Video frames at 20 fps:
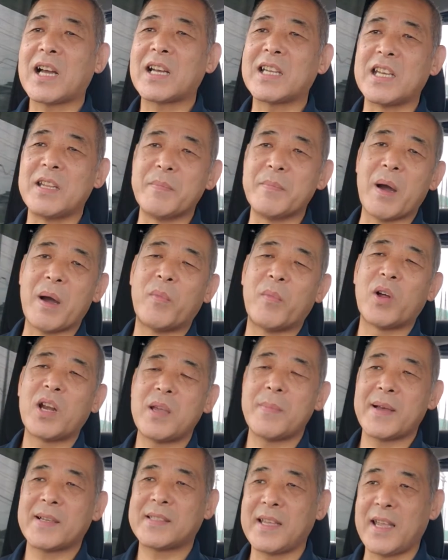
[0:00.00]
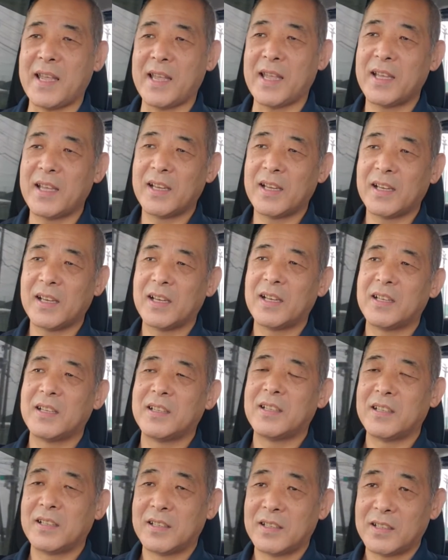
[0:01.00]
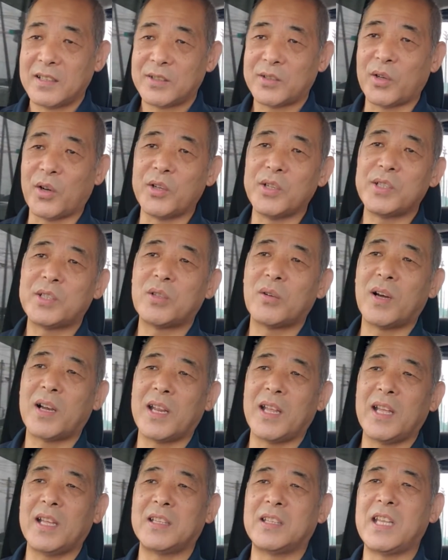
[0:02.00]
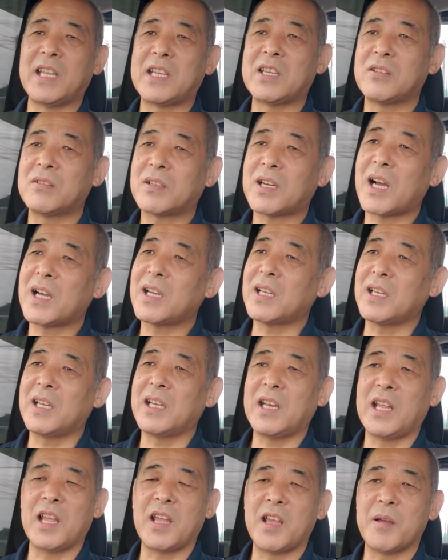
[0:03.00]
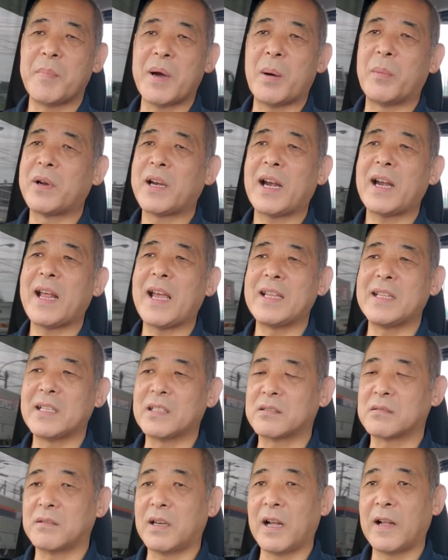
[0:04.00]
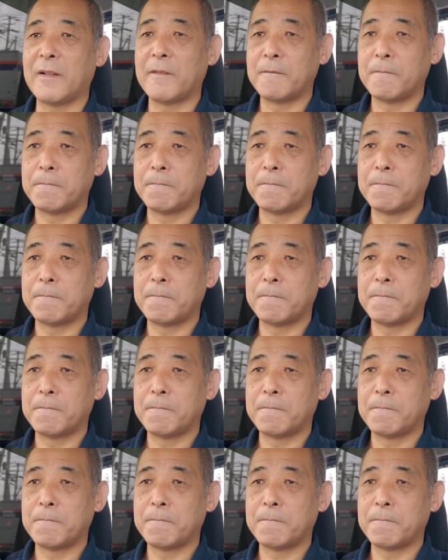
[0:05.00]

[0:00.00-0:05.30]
限り守れませんそういう人はねできる限りね守らないですわ